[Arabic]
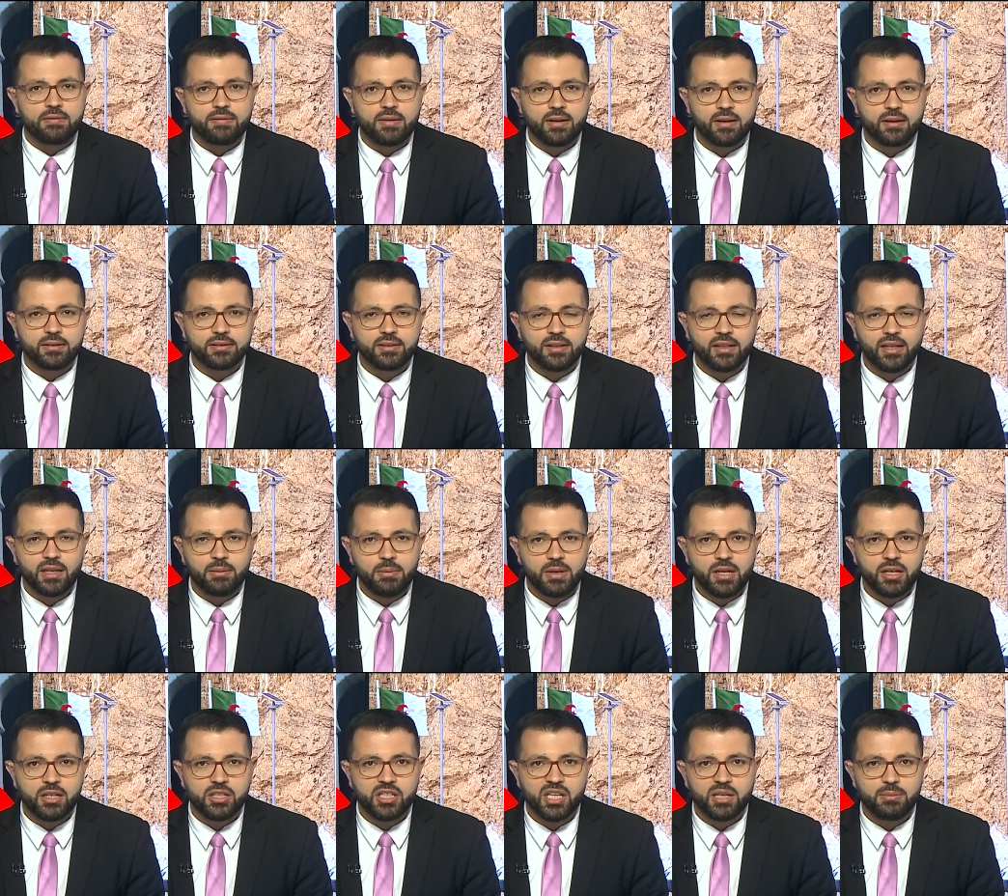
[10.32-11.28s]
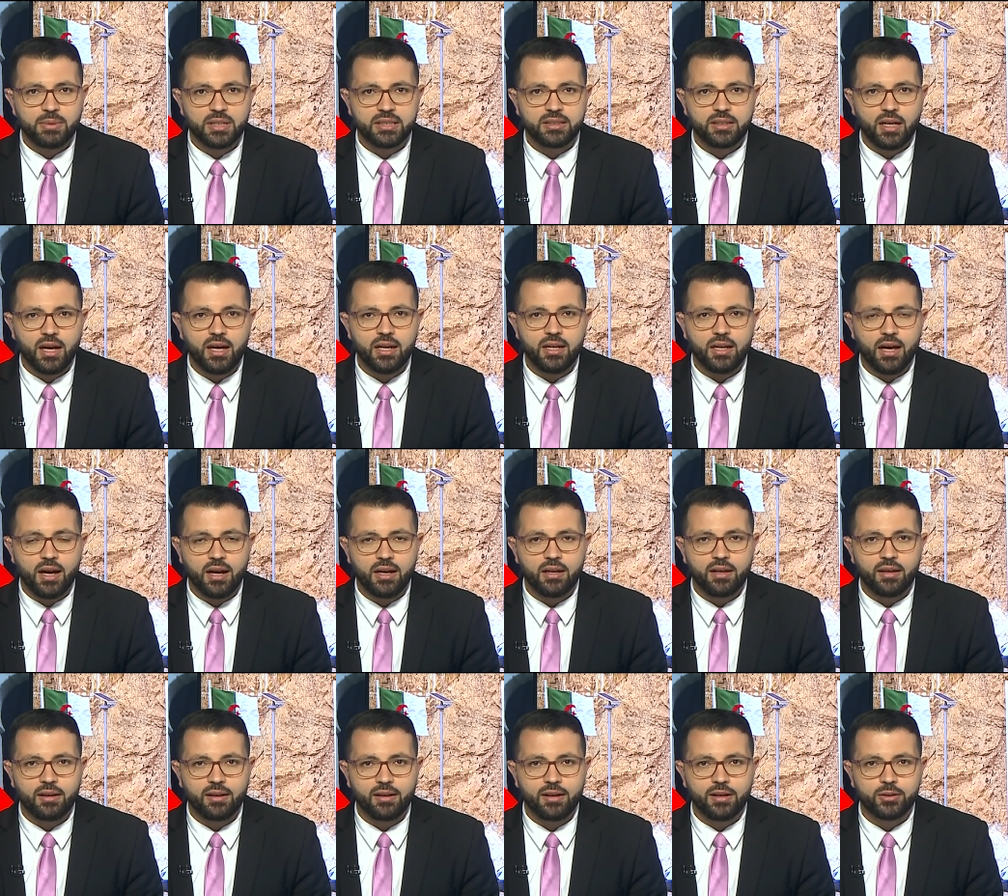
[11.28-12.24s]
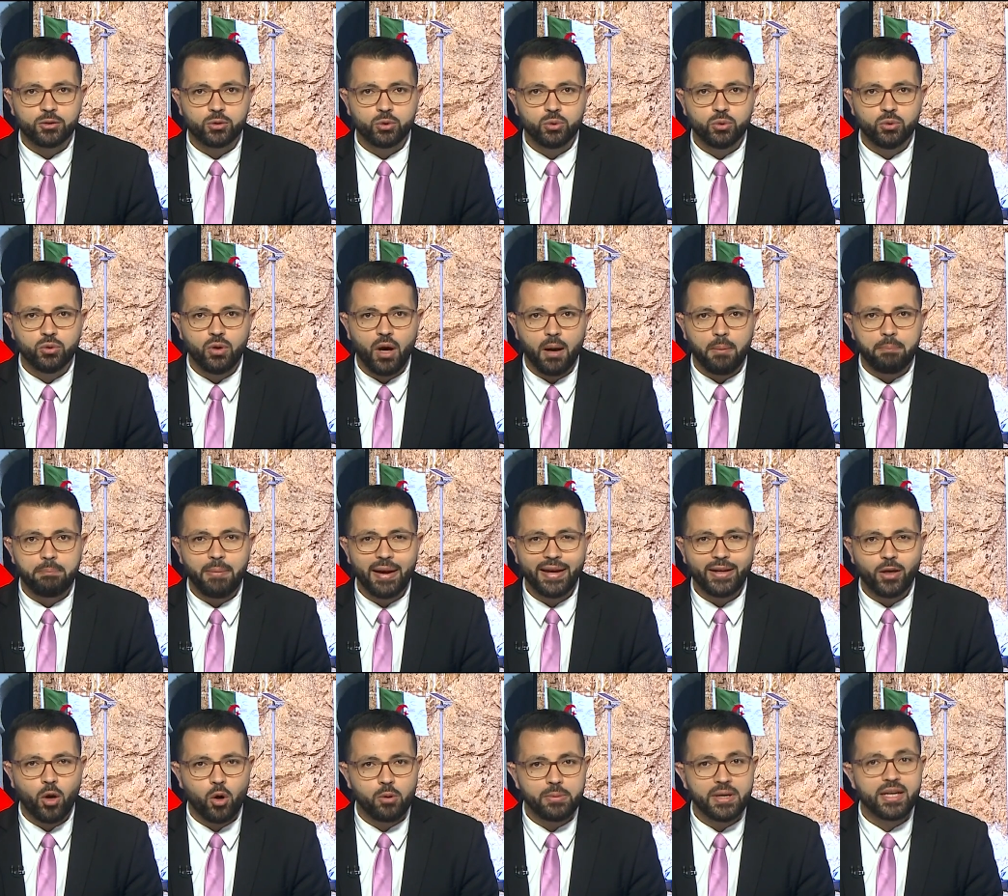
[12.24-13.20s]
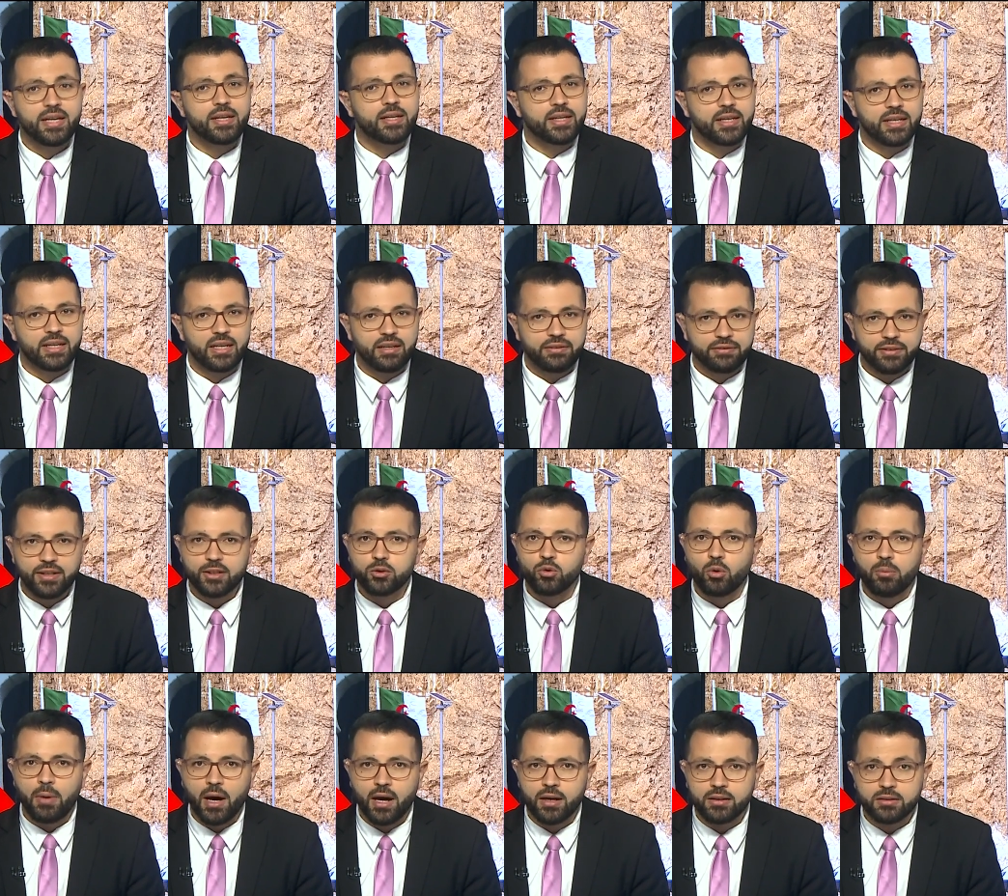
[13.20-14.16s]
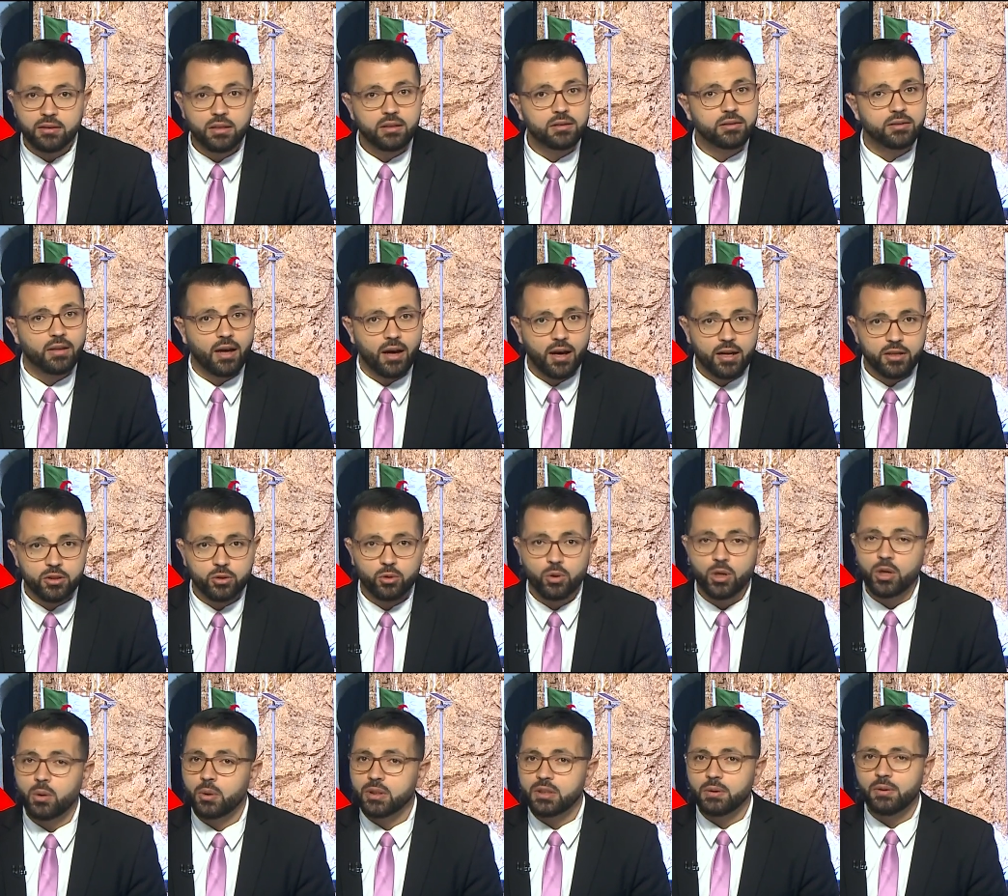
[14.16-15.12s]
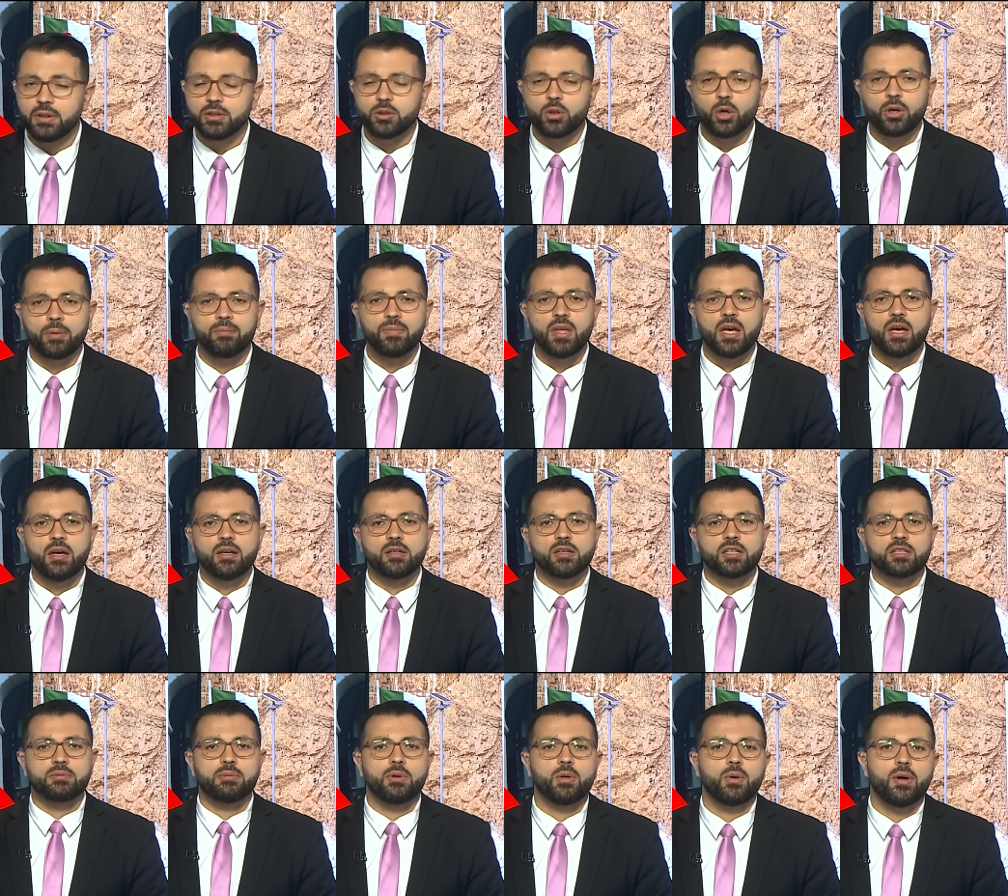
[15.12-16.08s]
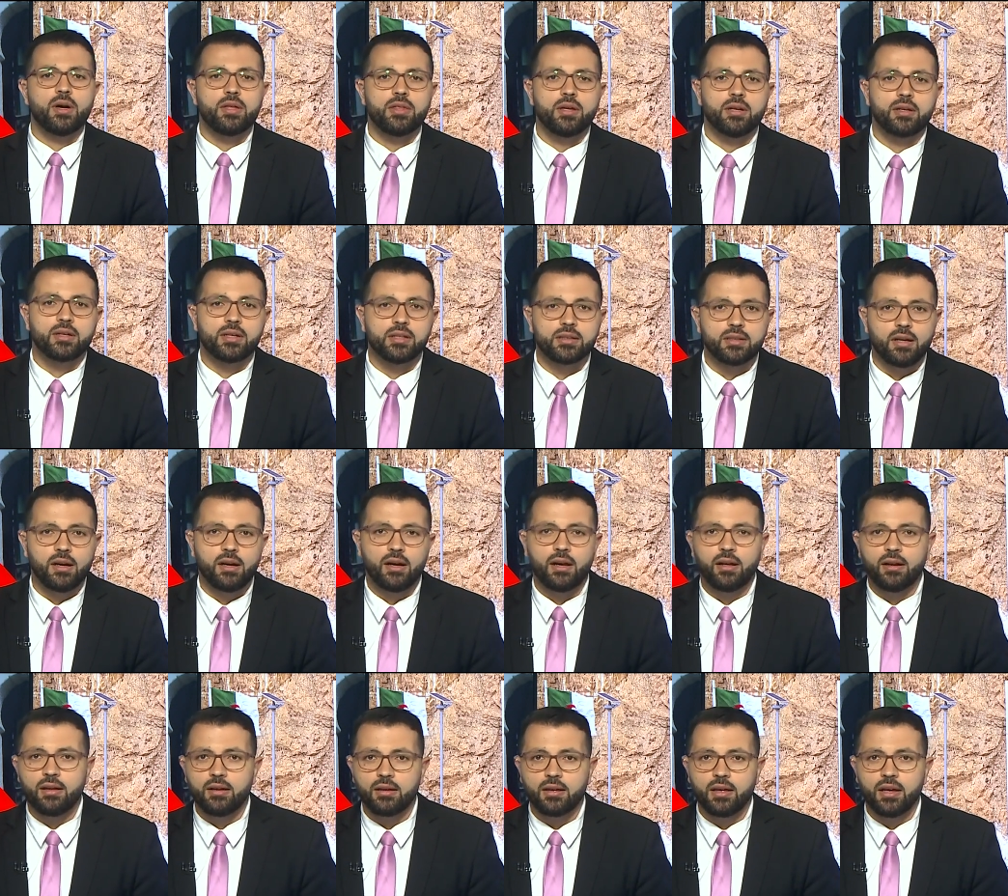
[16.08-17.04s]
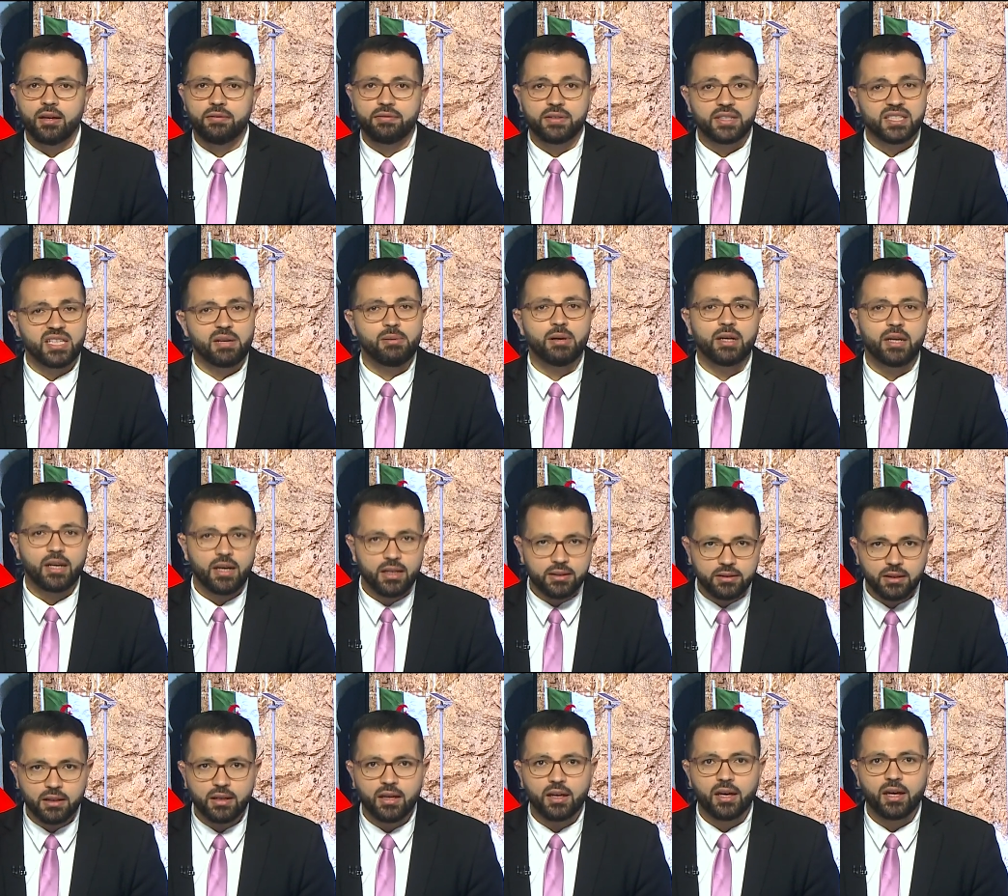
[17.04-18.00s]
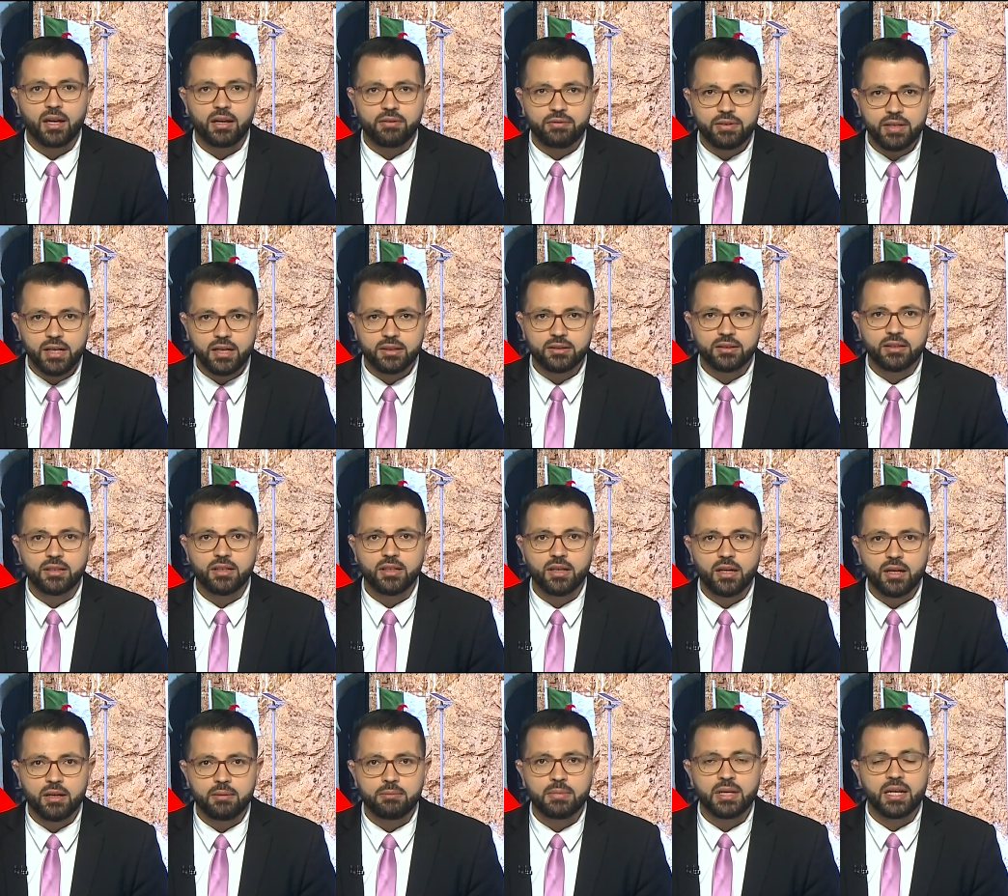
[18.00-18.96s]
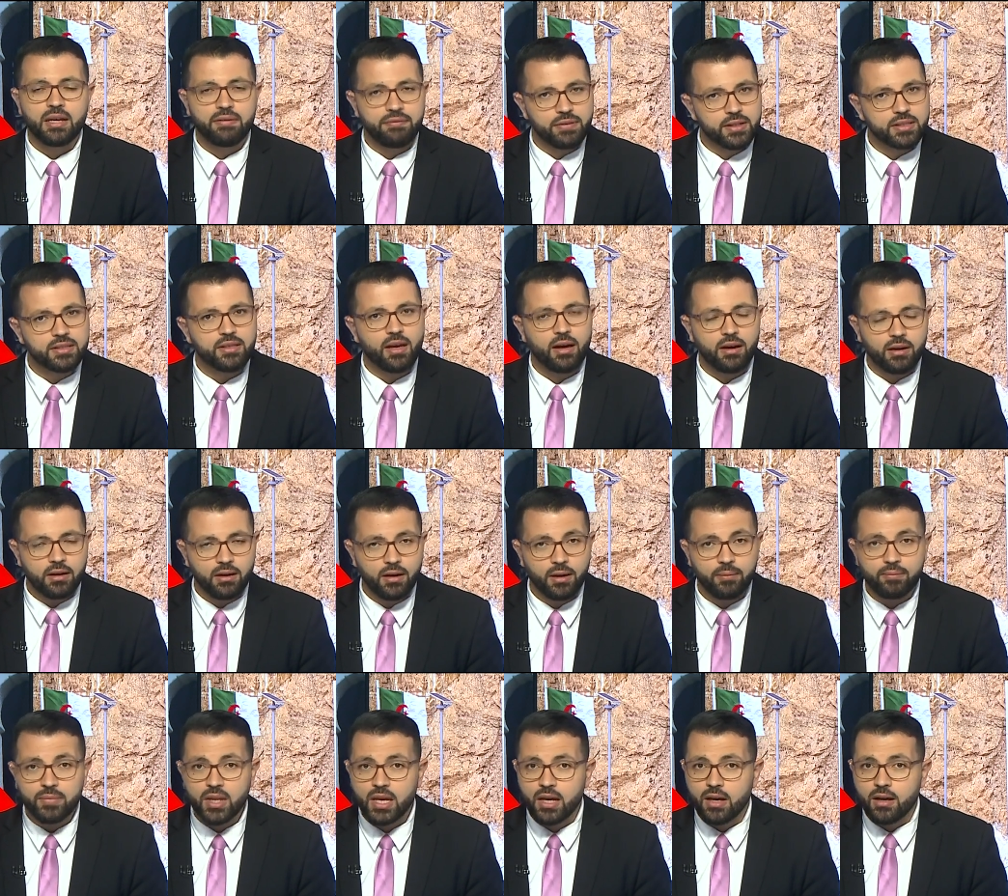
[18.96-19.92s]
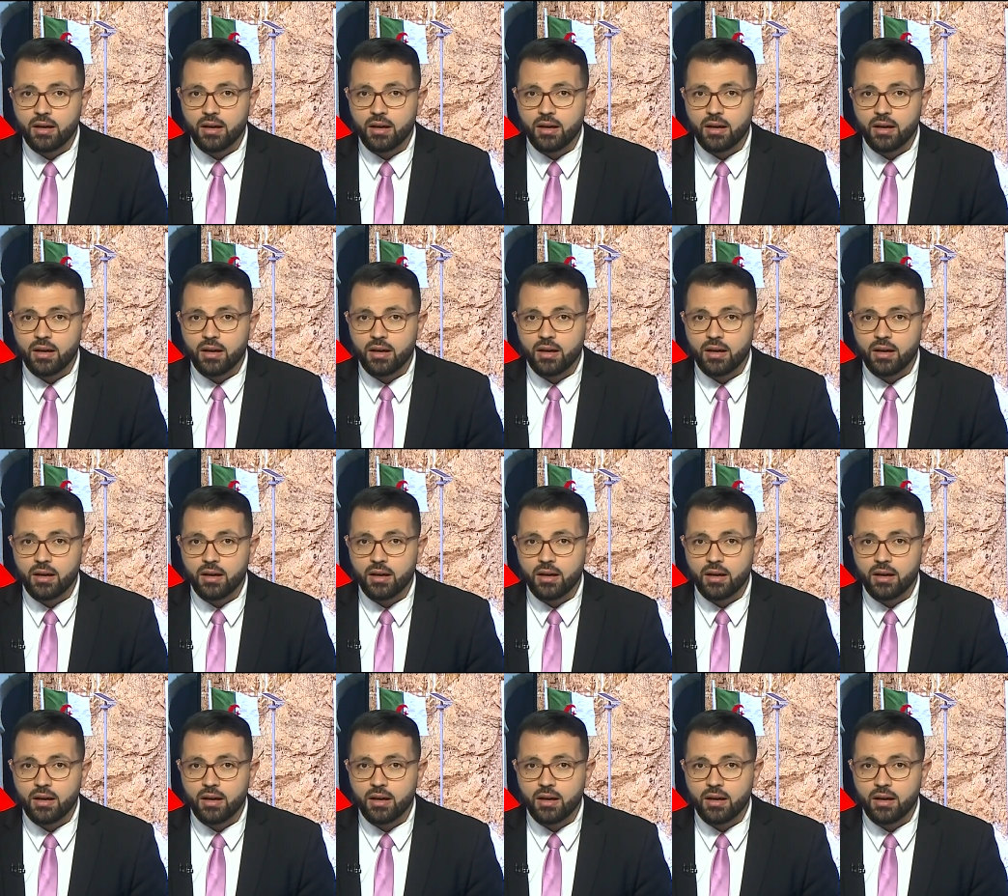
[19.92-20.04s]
فلطالما شبت العلاقات بينهما خلافات ومحطات تحسن وتوتر يشمل هذا انقطاع العلاقة في السبعينات على خلفية ملف الصحراء